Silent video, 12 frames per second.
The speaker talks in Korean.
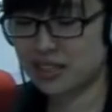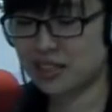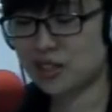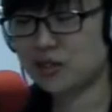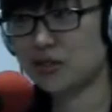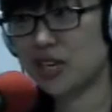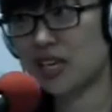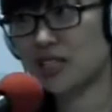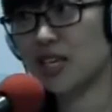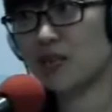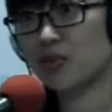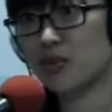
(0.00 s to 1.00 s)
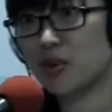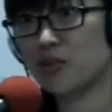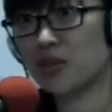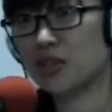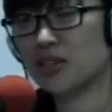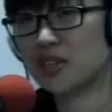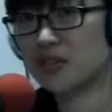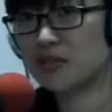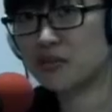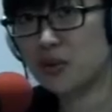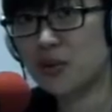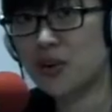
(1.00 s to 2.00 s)
그리고 우리 SF 멤버들은
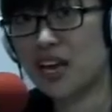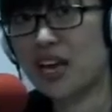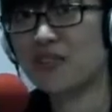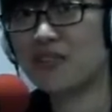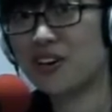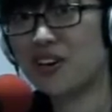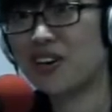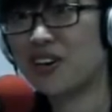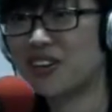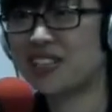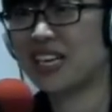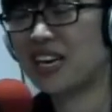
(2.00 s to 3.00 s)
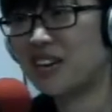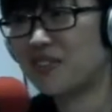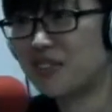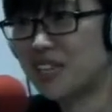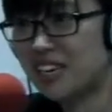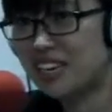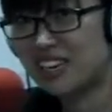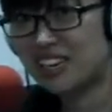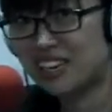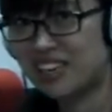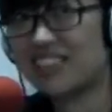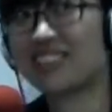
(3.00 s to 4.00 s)
forever
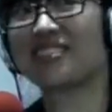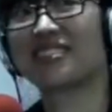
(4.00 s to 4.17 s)
사랑합니다.